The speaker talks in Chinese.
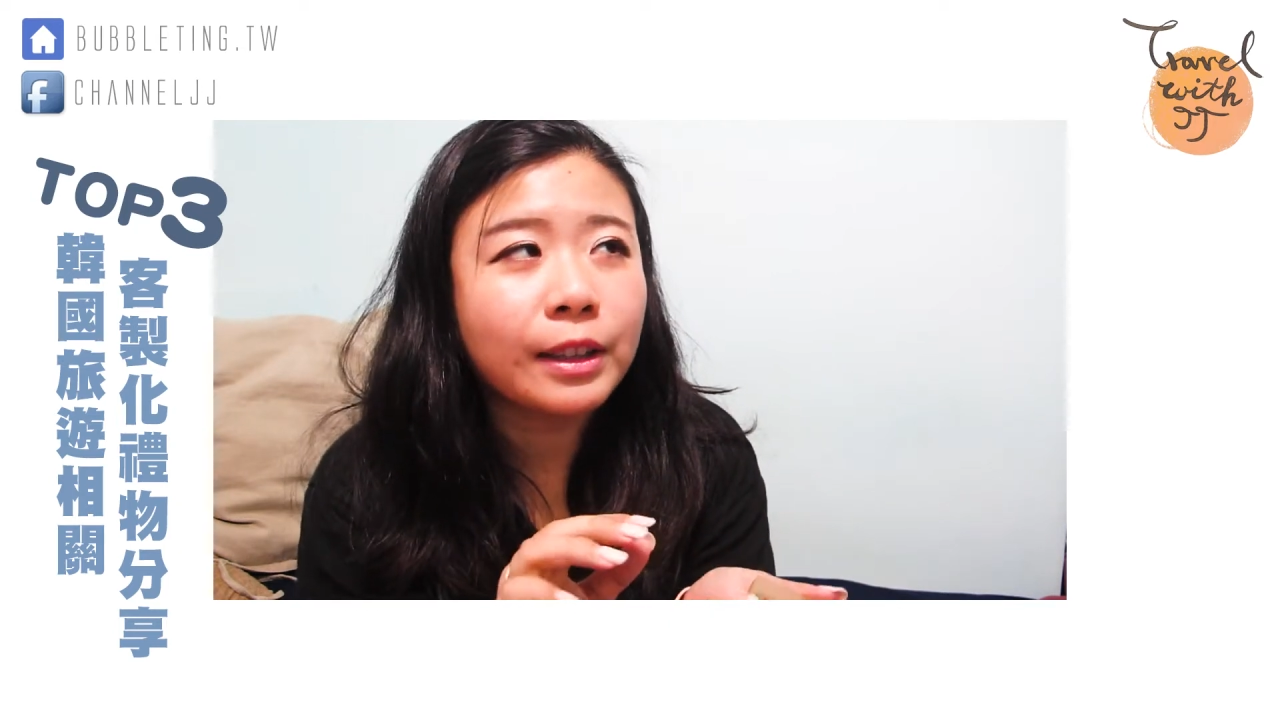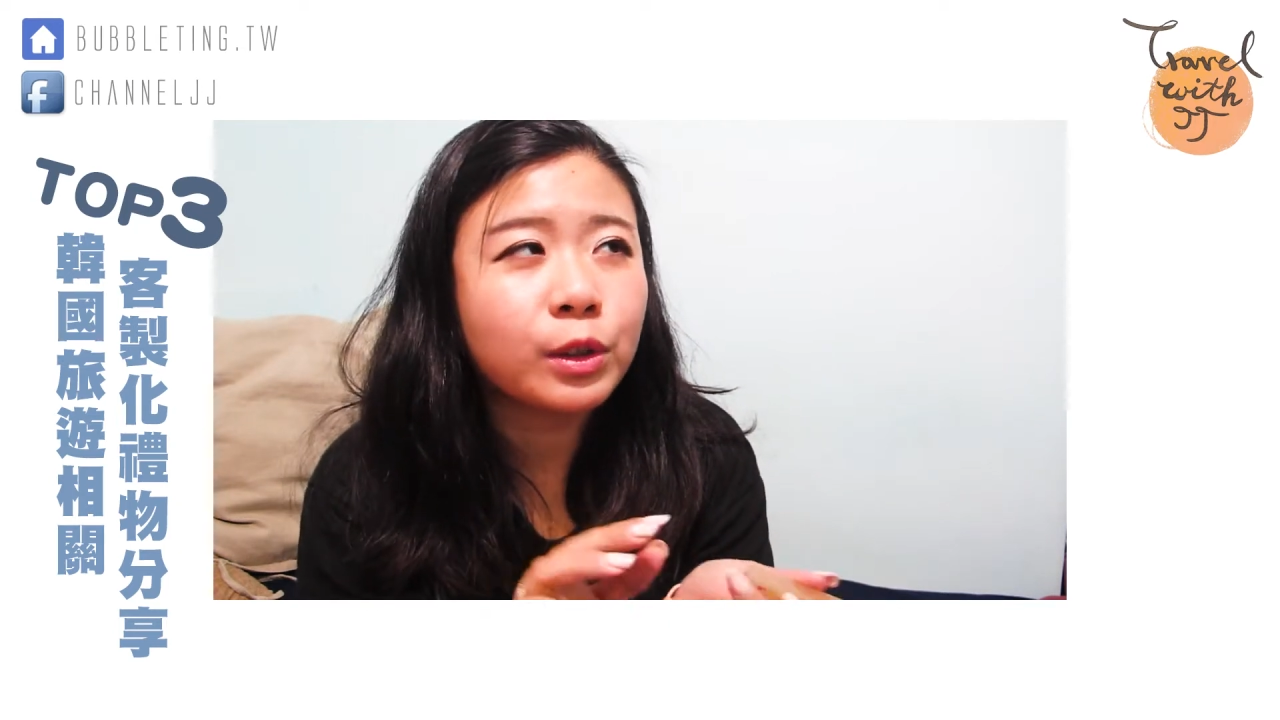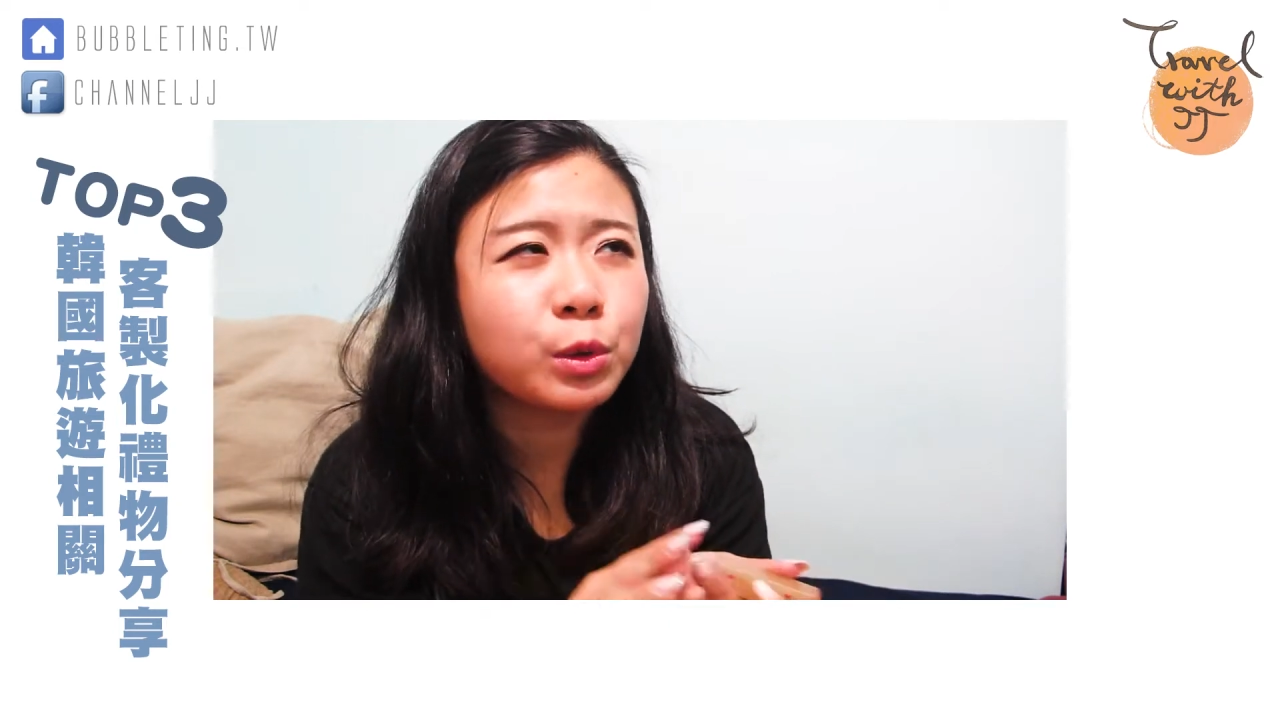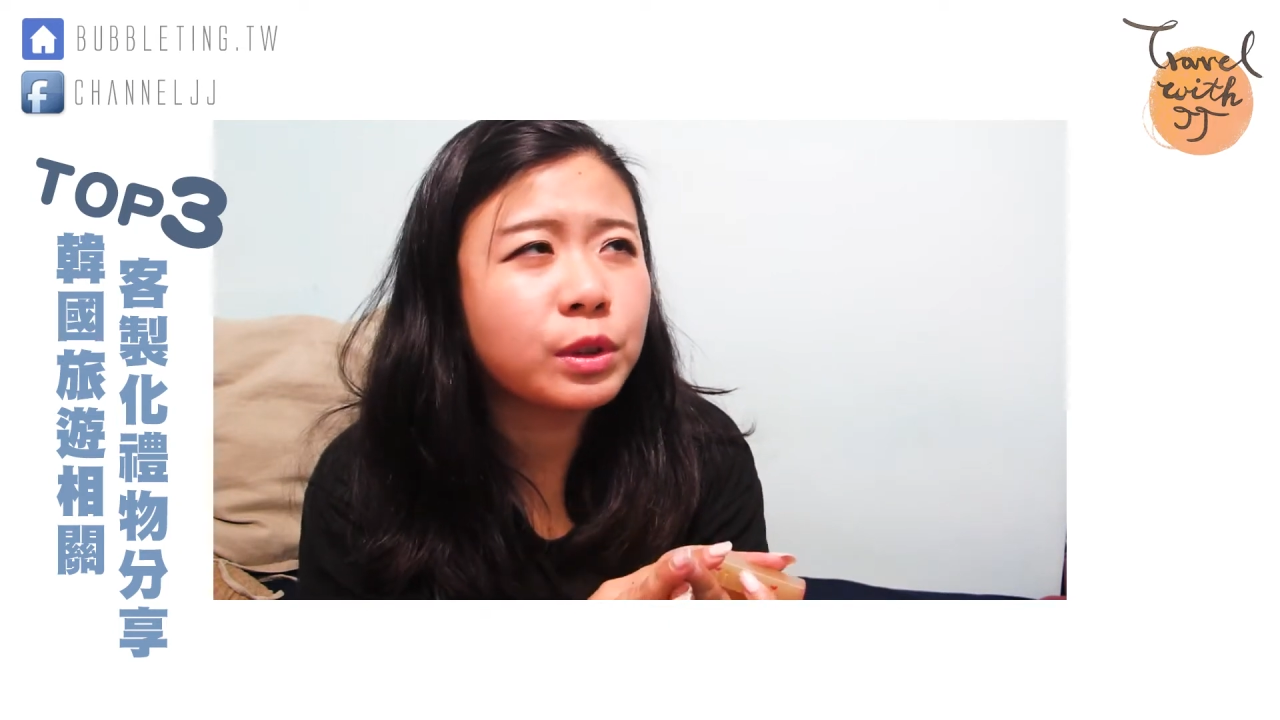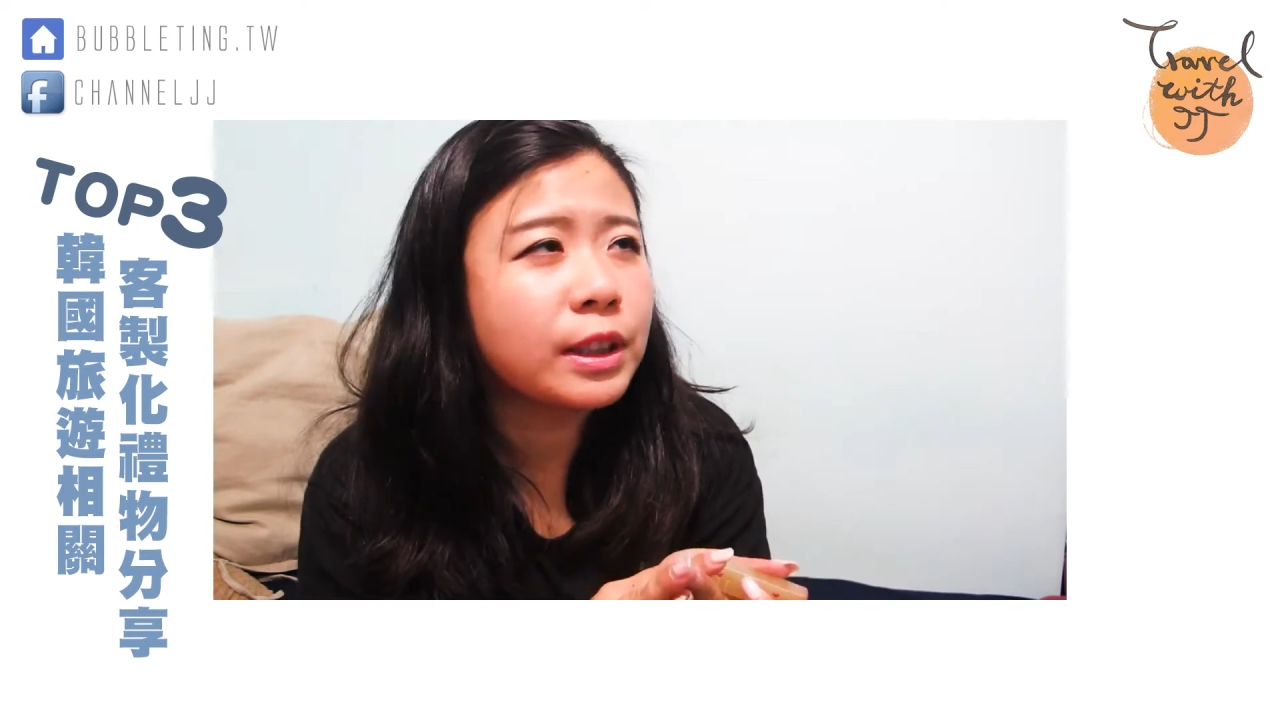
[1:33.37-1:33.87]
那个
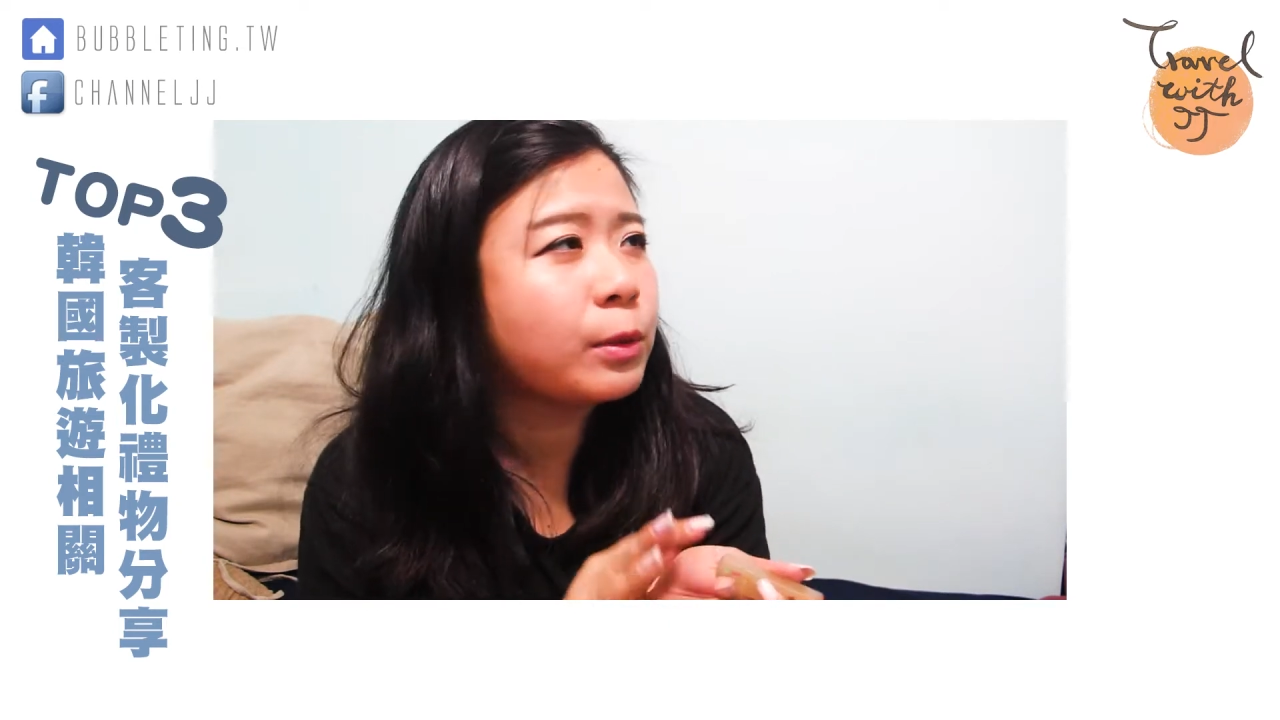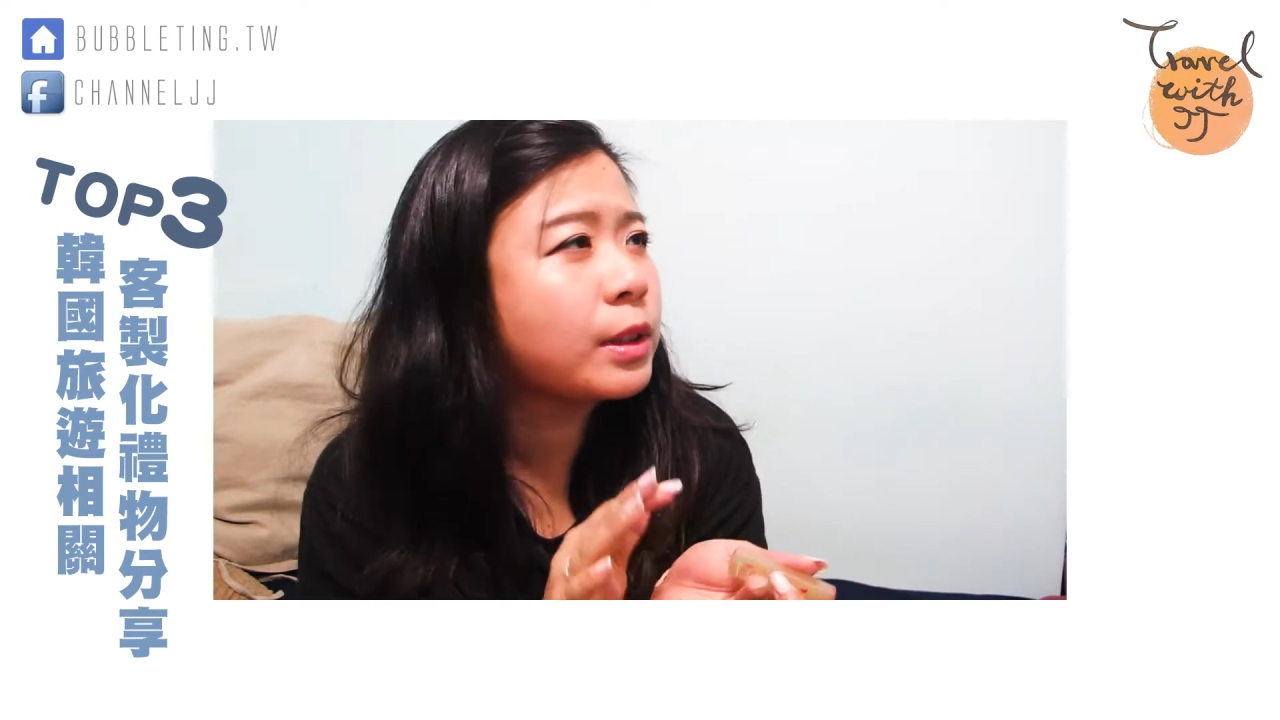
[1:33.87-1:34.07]
书签